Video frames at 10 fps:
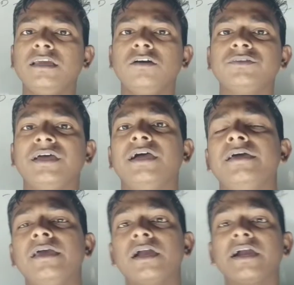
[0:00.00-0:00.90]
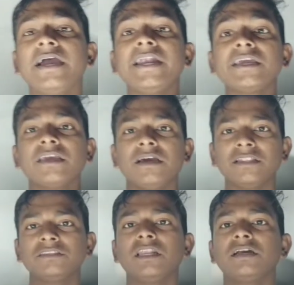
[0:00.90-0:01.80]
क्या होता है कैड के
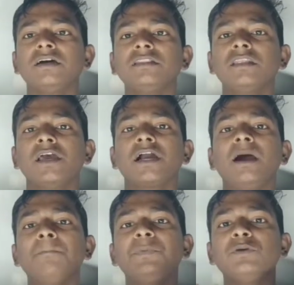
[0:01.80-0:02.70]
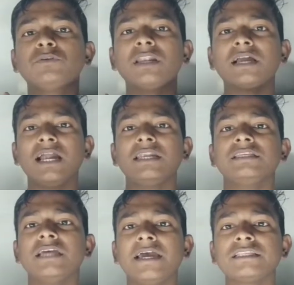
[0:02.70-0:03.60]
अंतर्गत कंप्यूटर का
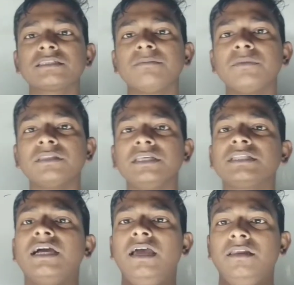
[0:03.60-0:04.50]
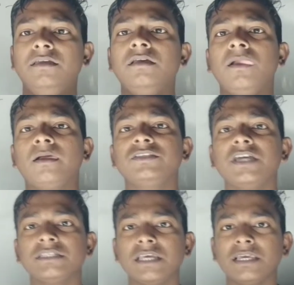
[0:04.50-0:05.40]
डिजाइन संबंधित कार्य
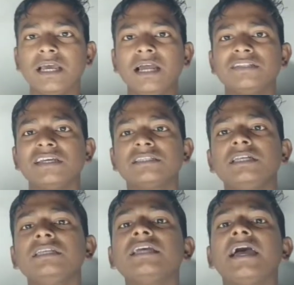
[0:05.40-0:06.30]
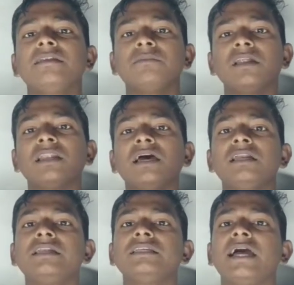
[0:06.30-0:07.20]
जैसे क्या जैसे डिजाइन बनाना
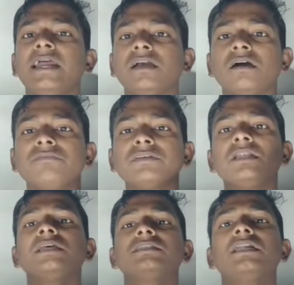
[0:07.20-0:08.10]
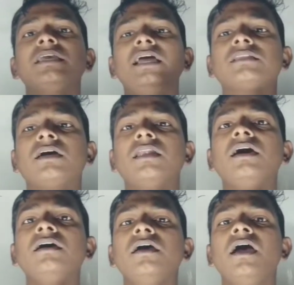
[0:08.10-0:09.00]
डिजाइन का विश्लेषण ज्ञात करना